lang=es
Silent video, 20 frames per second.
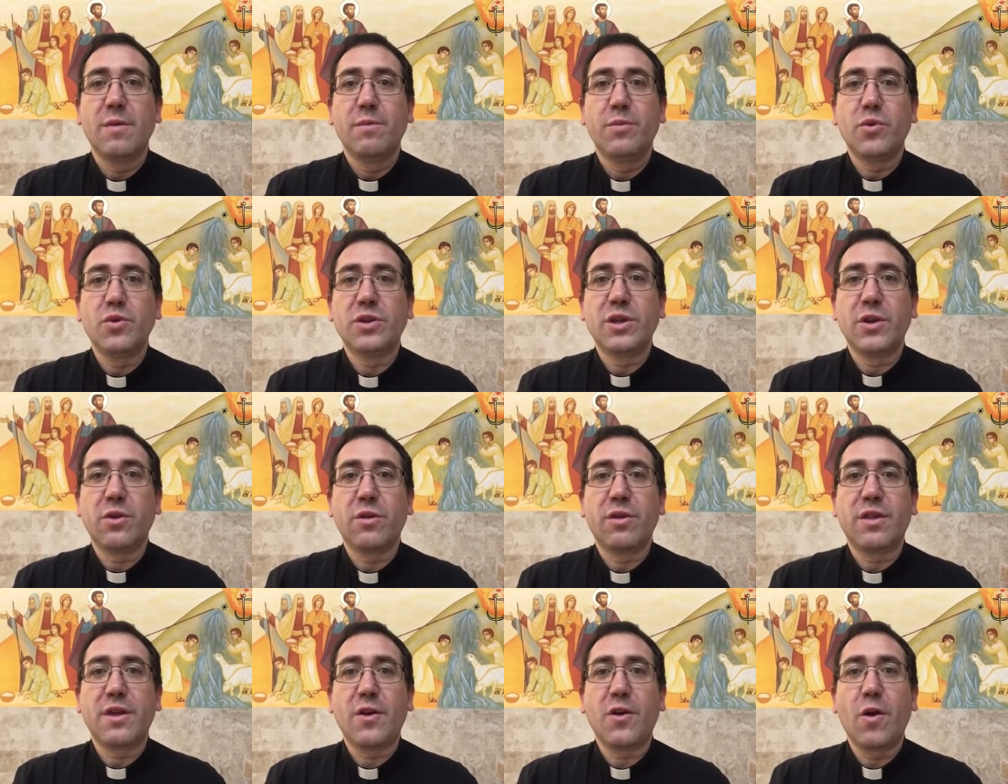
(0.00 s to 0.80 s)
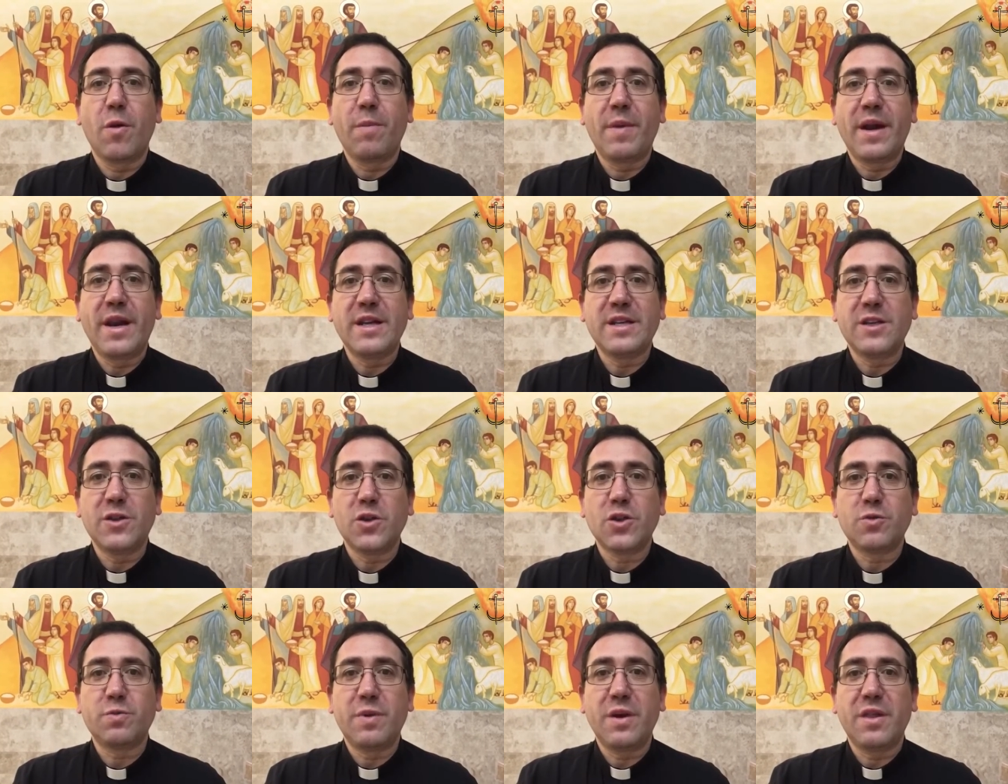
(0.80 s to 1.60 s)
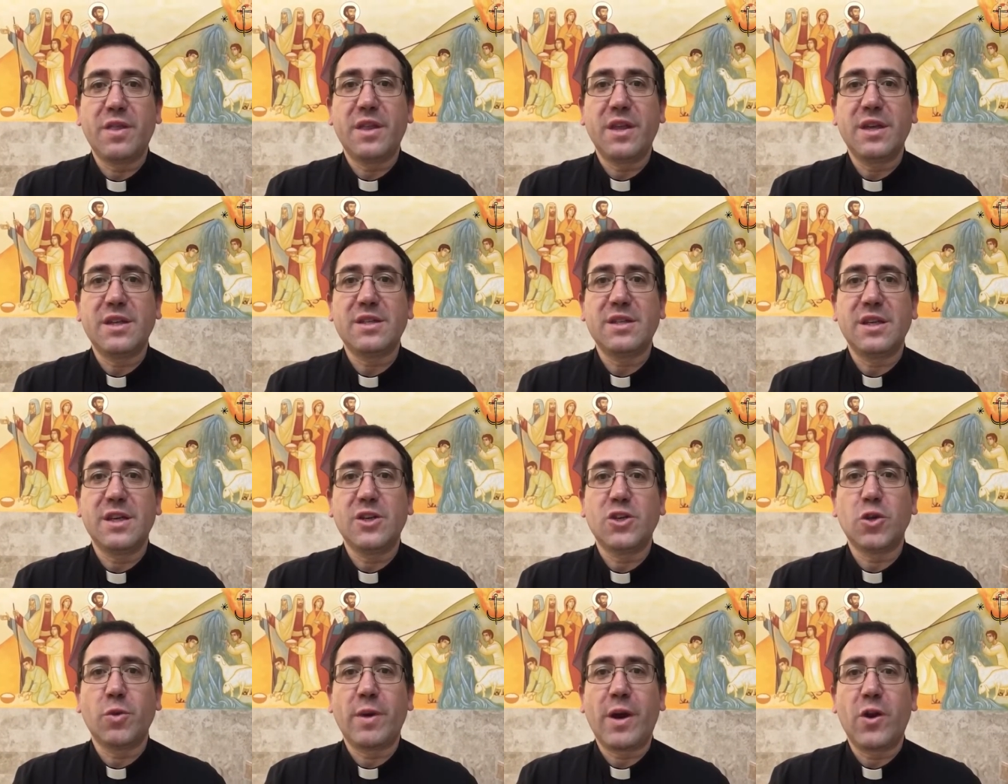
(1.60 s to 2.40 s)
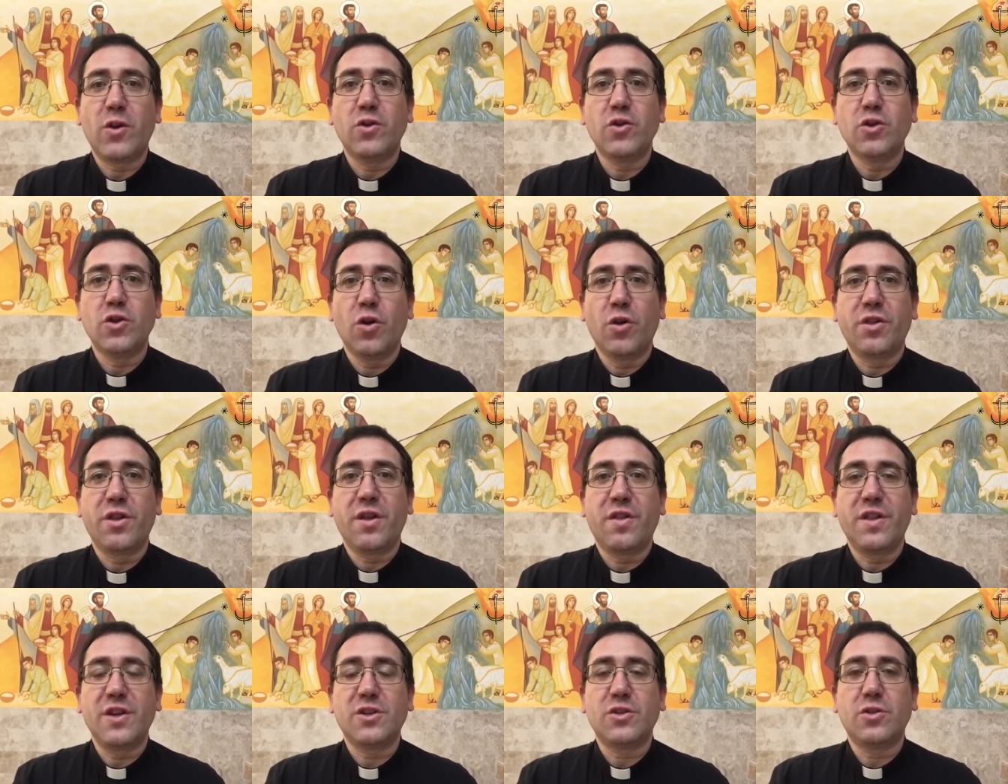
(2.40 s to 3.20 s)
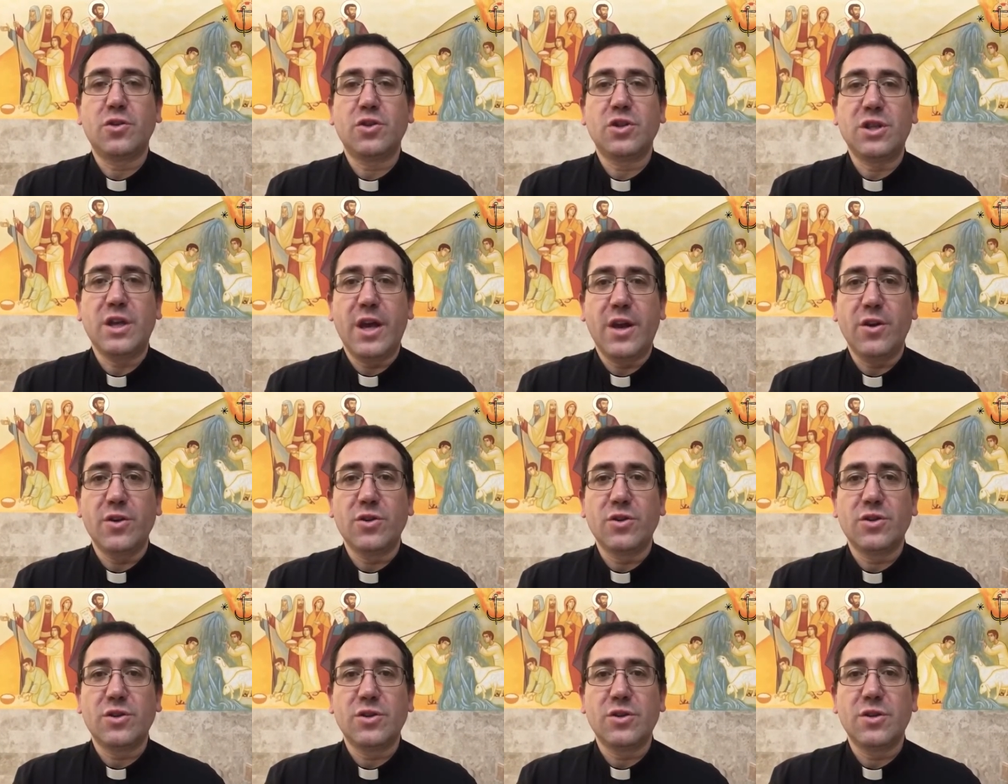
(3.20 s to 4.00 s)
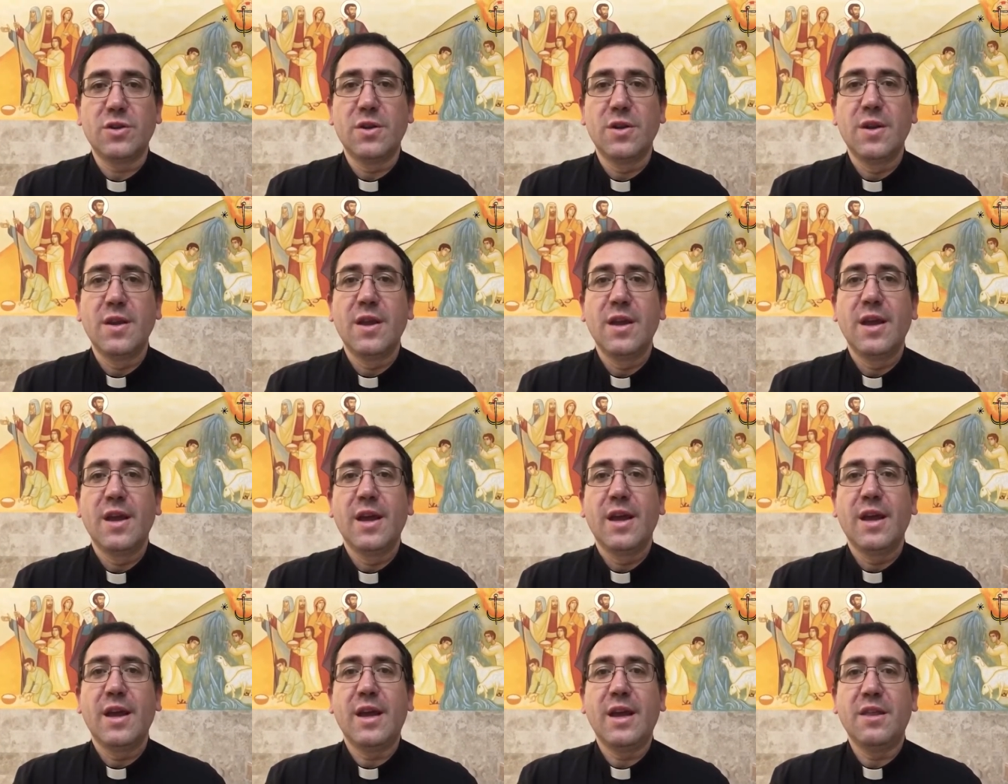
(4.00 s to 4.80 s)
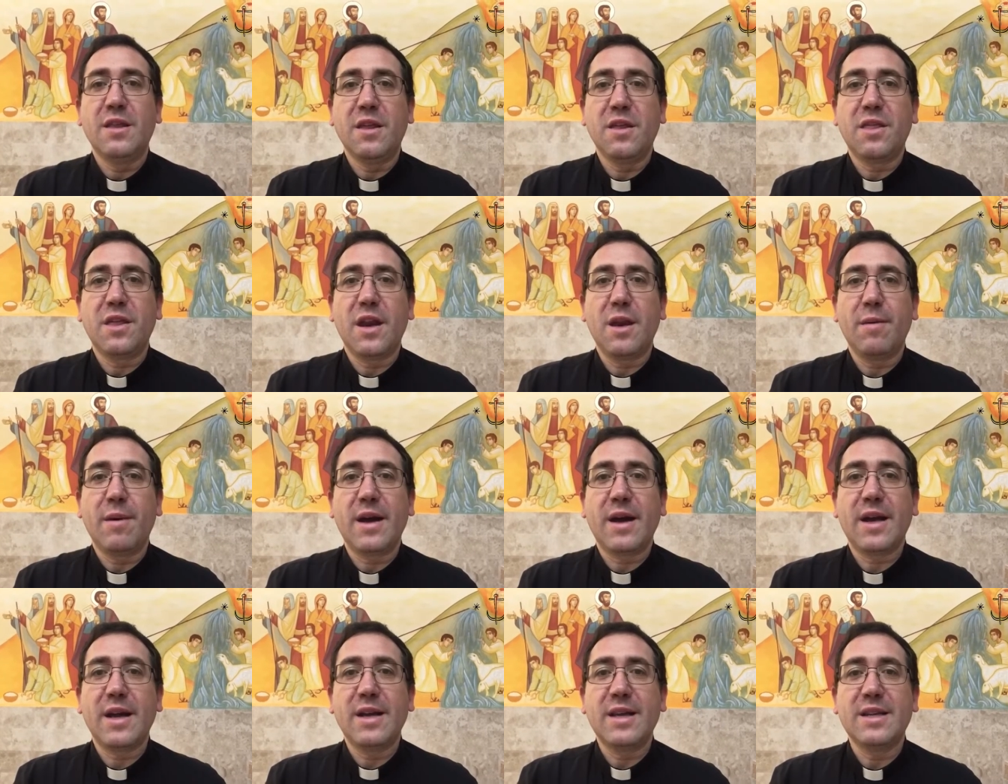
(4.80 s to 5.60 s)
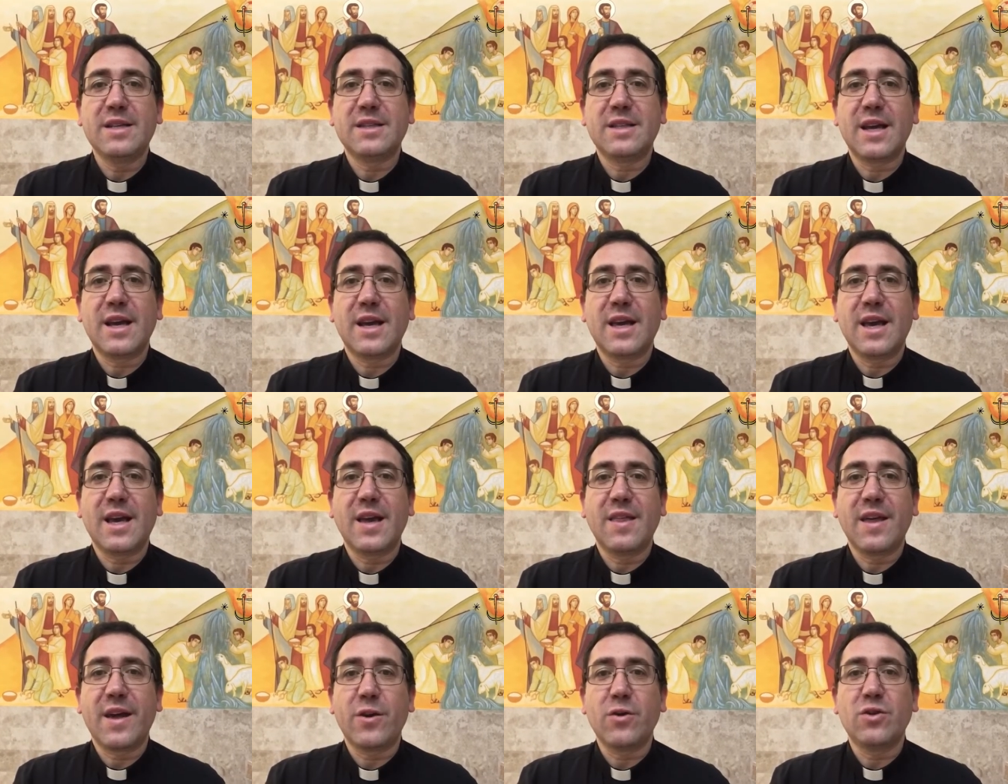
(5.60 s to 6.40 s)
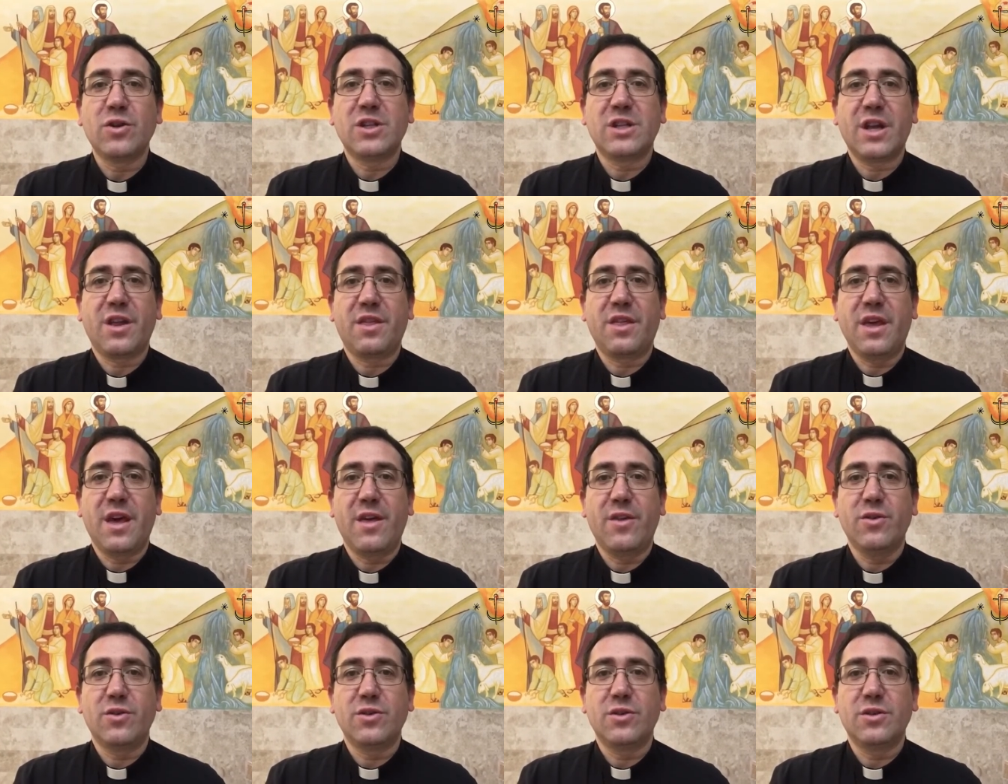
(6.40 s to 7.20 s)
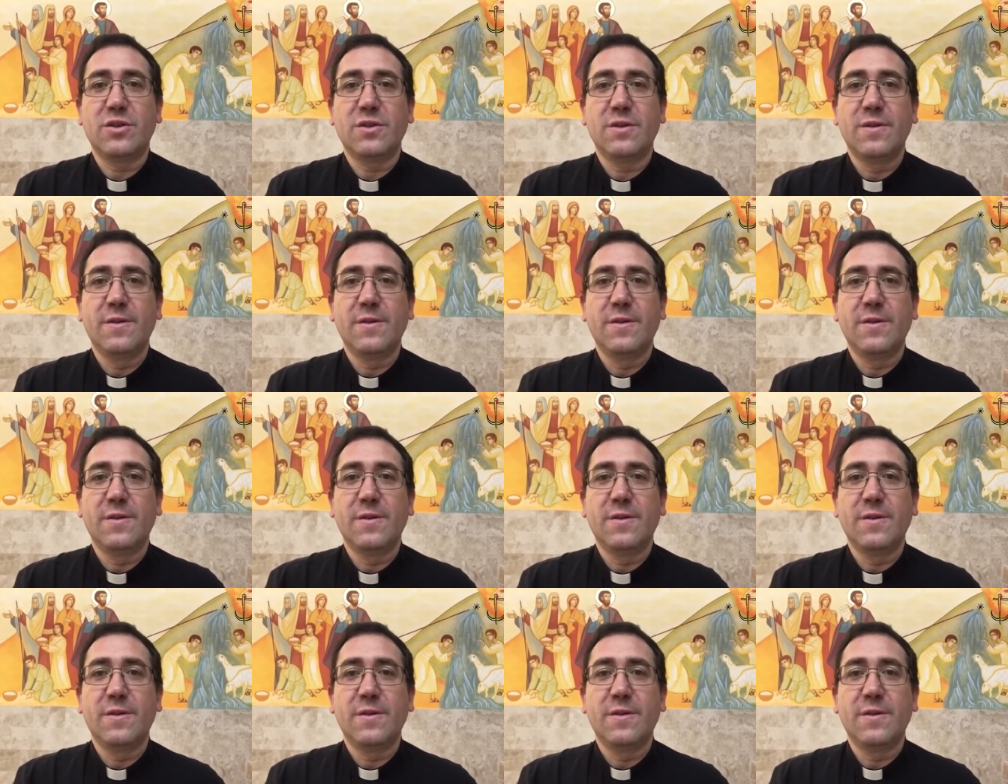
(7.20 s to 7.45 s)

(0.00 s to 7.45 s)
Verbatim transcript: Pusieron cinco panes y dos peces y sobraron doce cestos llenos y dice el evangelista que quedaron saciados.